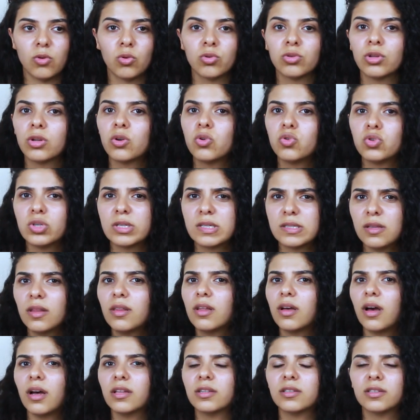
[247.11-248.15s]
Ondan
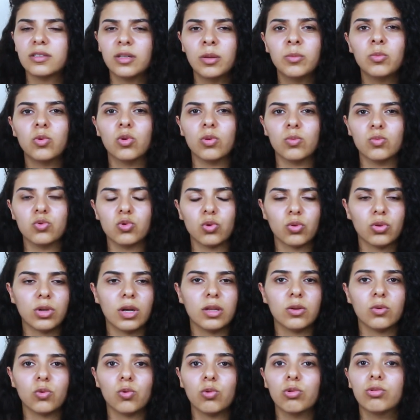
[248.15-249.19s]
öncesinde de hatırlamıyorum çok
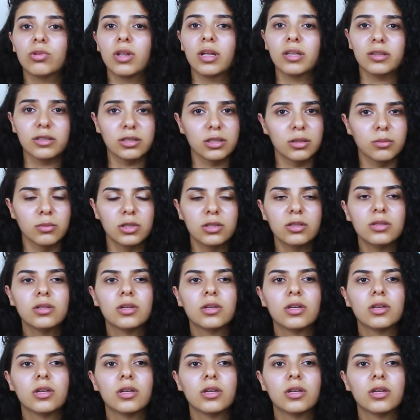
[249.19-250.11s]
hani kullandığımı.